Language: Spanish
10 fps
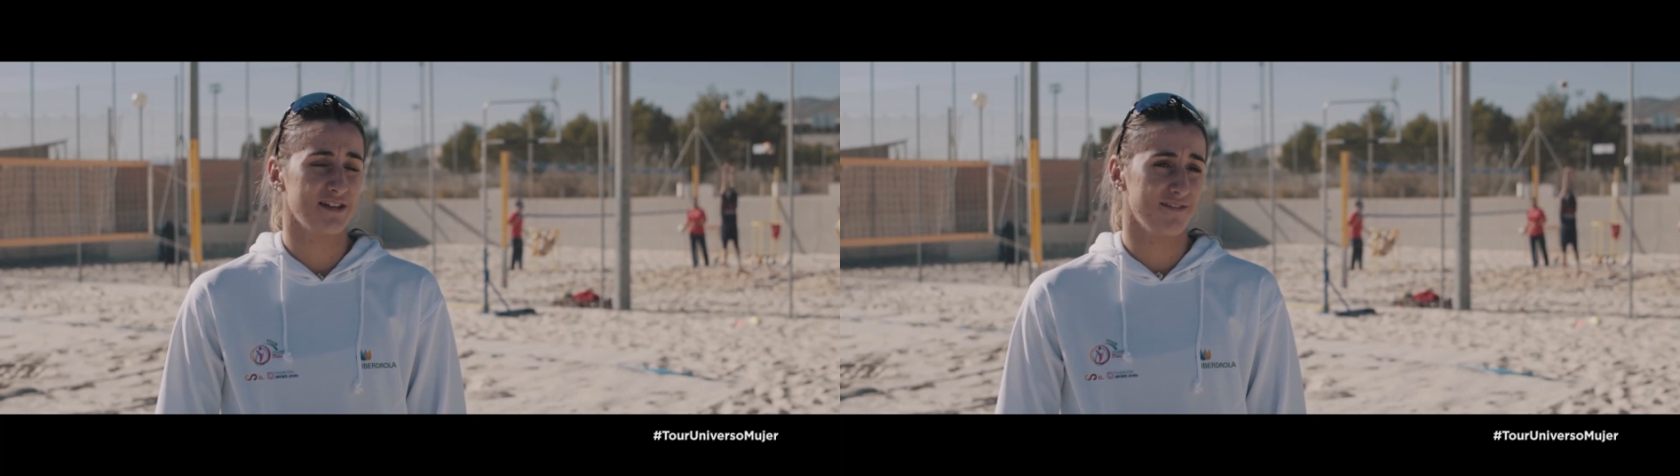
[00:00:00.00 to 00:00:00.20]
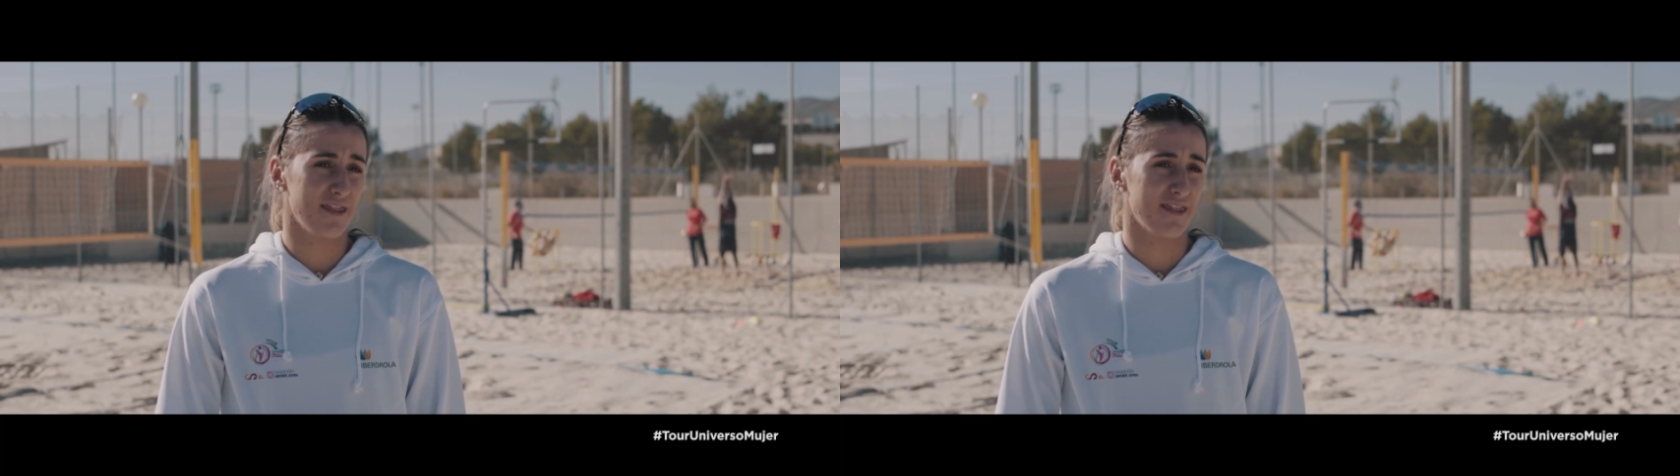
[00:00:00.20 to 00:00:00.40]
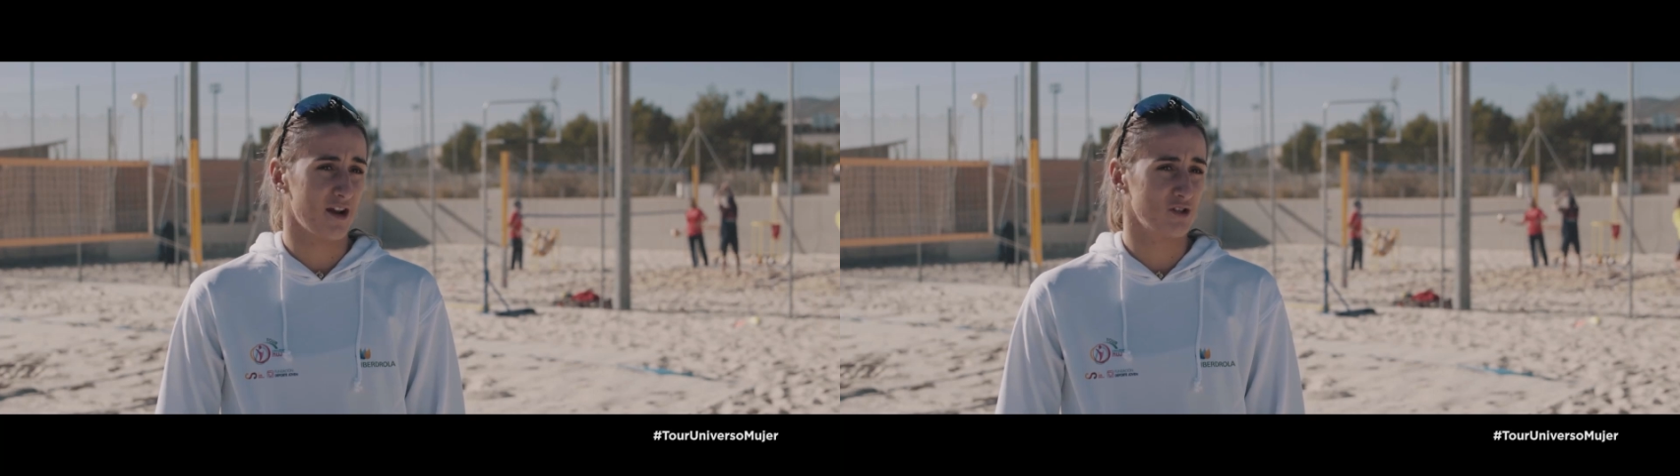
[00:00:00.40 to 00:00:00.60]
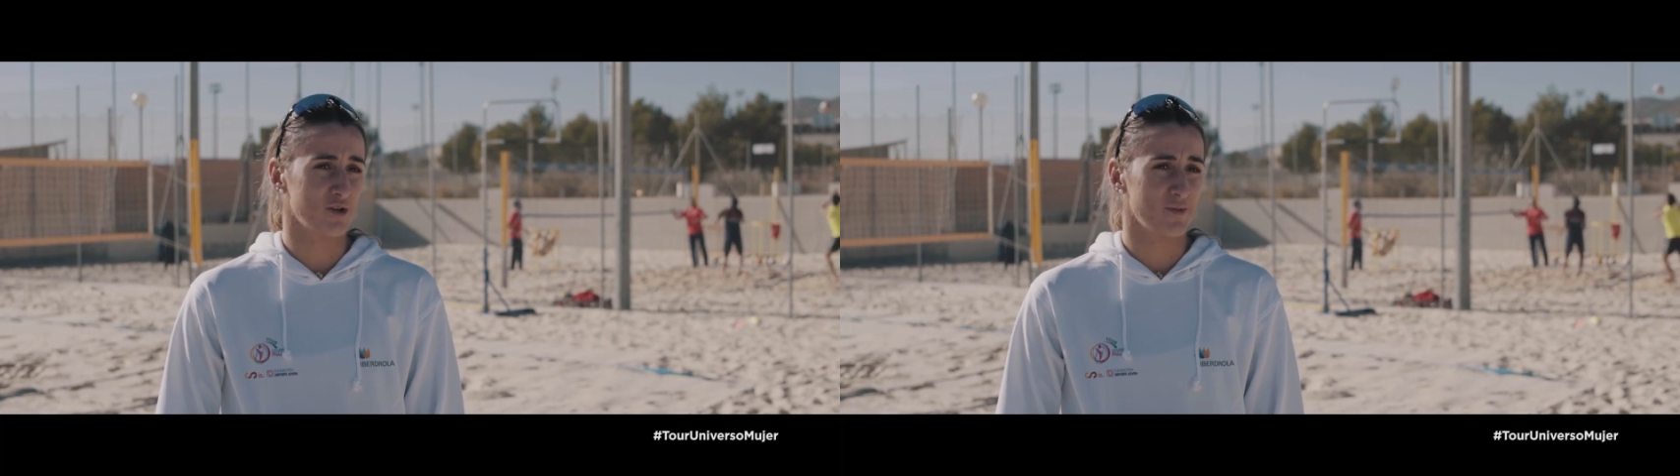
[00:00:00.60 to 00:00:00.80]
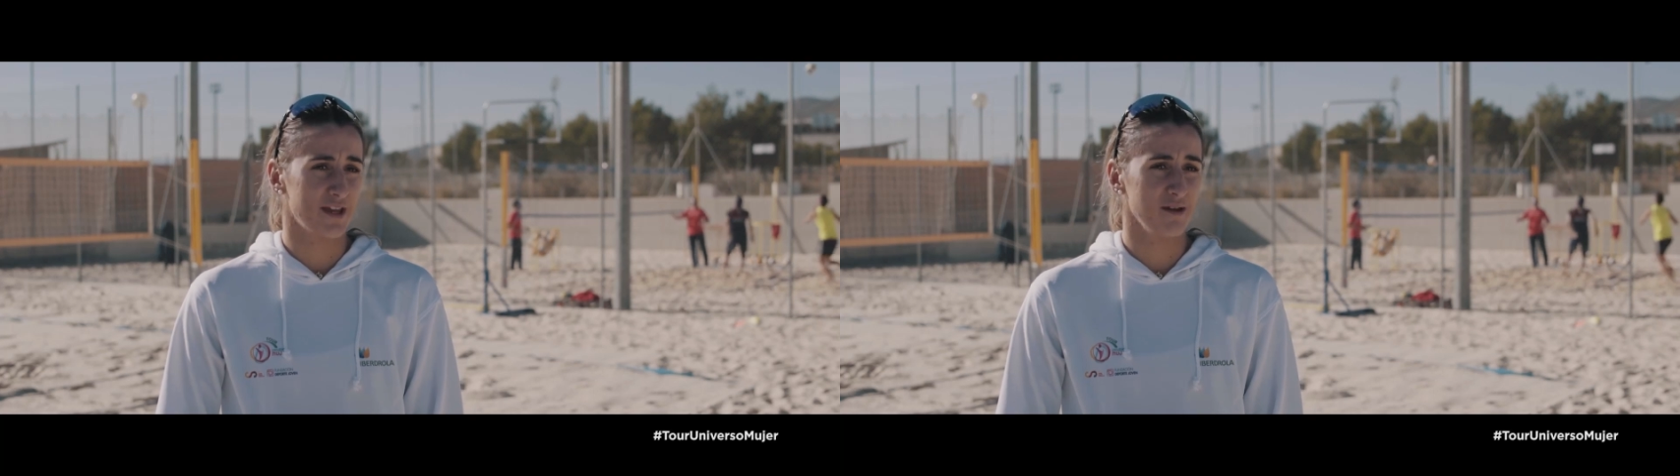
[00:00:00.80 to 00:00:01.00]
afianzarnos
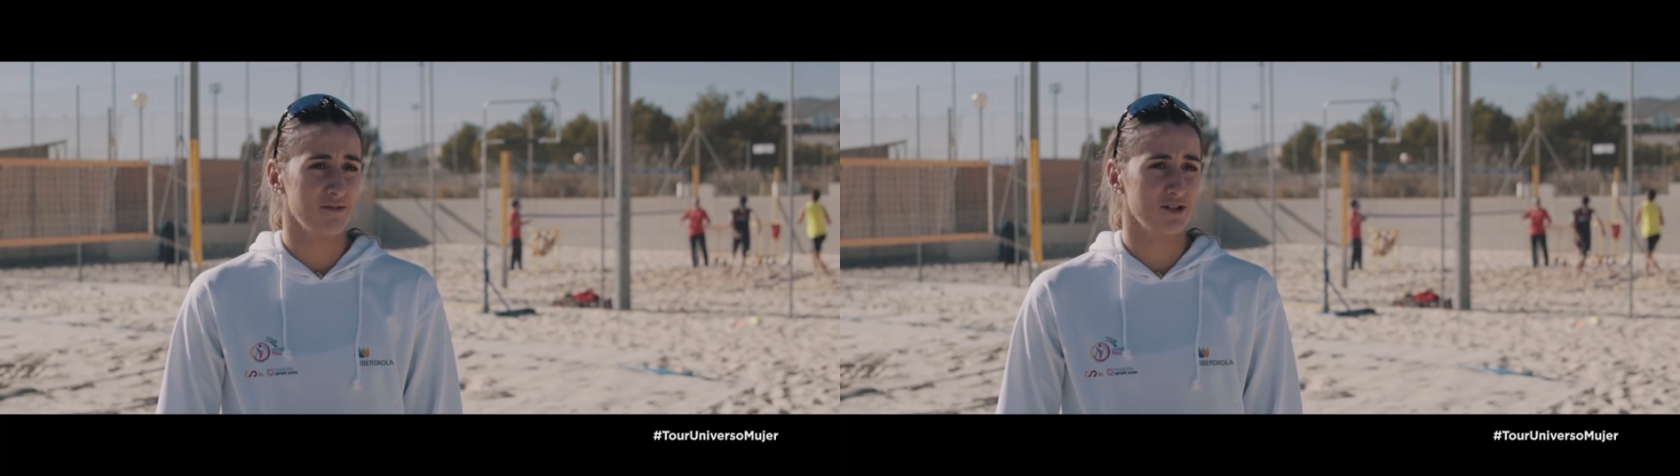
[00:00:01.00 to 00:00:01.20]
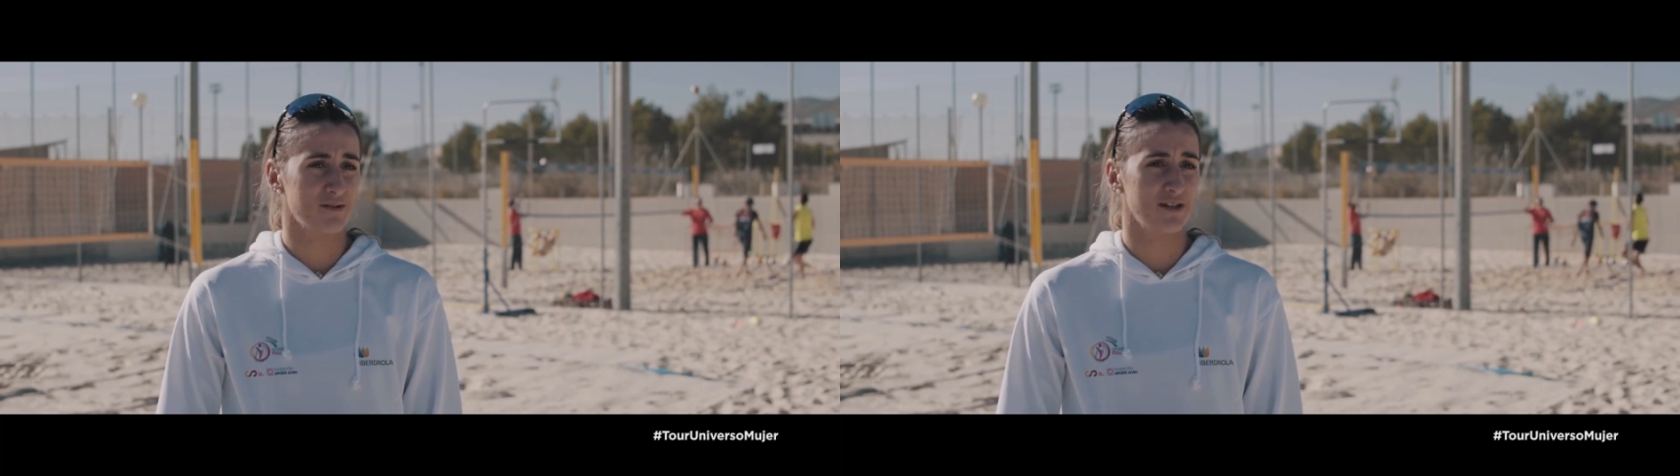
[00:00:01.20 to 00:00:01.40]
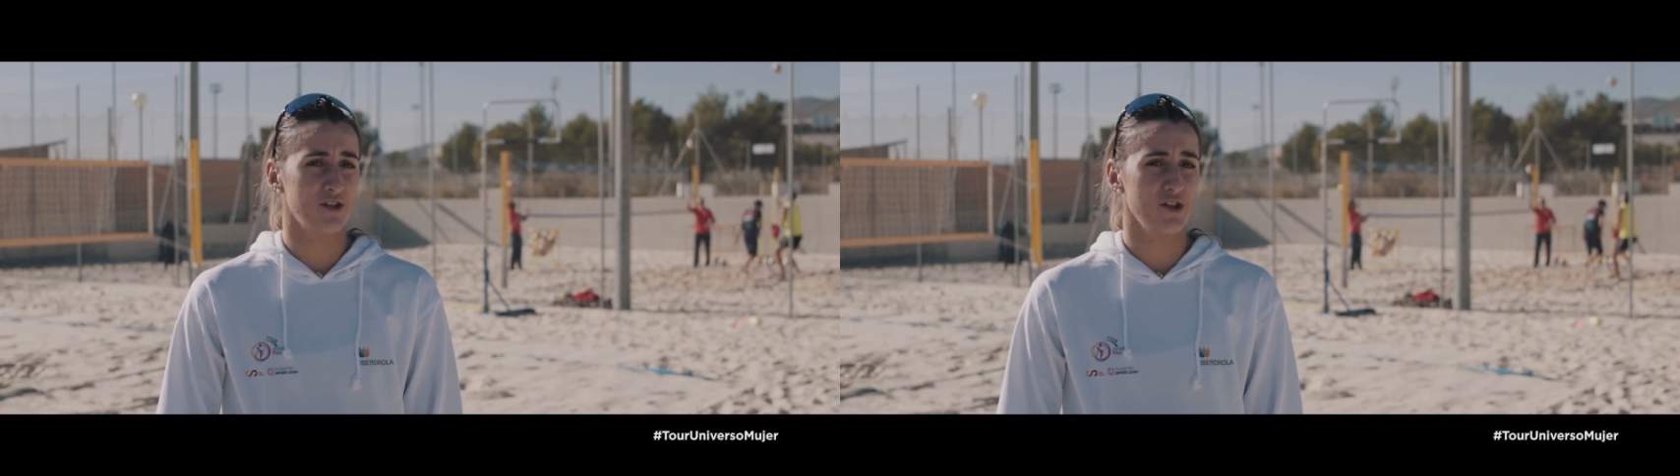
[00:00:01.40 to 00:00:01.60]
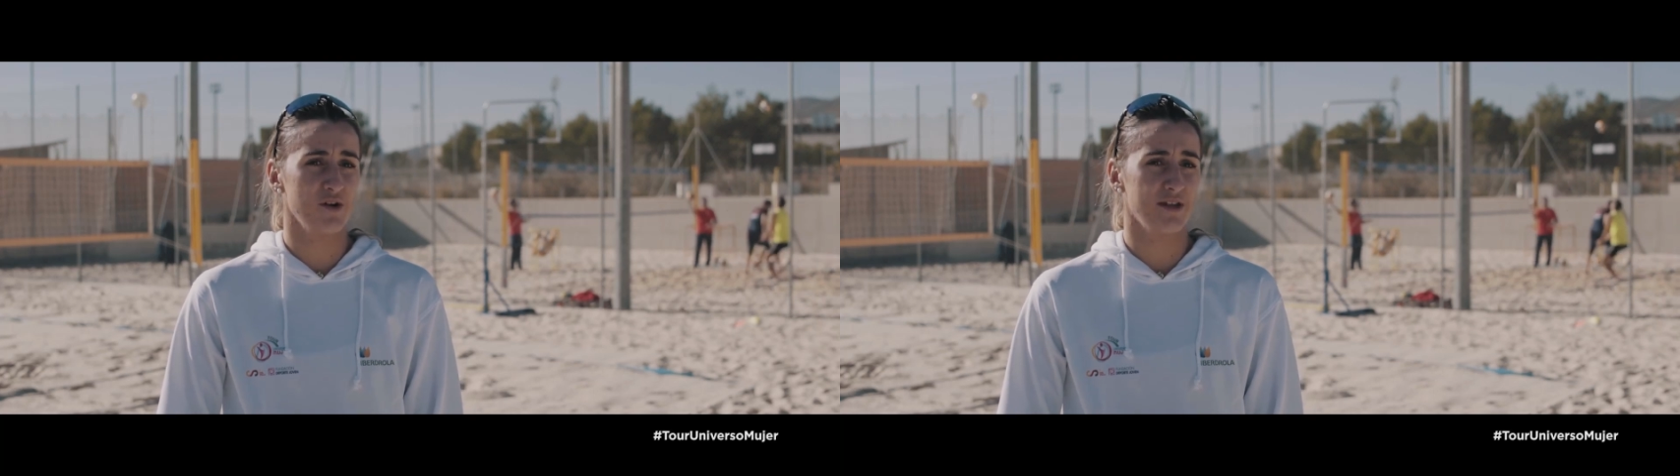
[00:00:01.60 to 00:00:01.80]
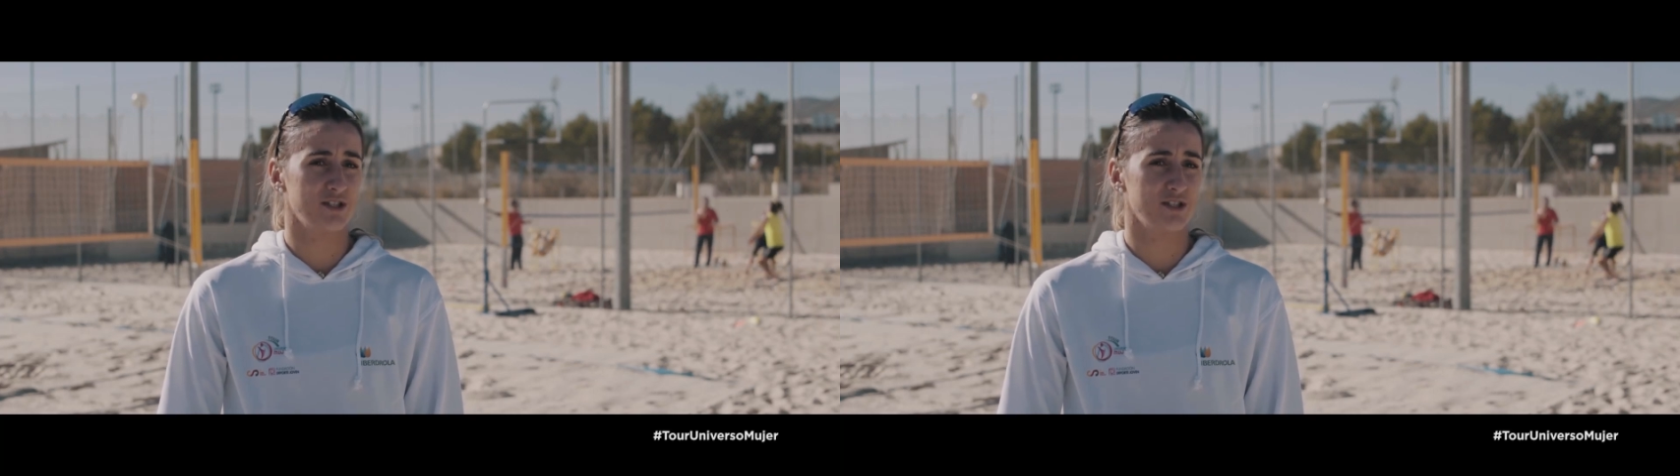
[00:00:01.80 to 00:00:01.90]
como equipo, sobre todo,